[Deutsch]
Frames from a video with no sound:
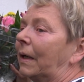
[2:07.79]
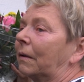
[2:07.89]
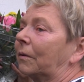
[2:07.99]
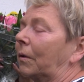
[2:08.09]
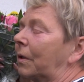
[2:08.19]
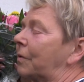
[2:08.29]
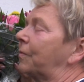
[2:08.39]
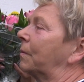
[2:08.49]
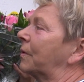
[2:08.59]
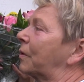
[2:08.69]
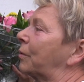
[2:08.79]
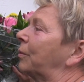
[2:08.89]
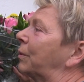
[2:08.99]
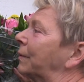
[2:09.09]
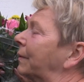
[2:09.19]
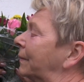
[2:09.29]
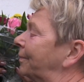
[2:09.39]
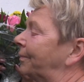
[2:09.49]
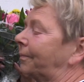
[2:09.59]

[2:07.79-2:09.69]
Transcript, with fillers: der auch alles für uns tut. Und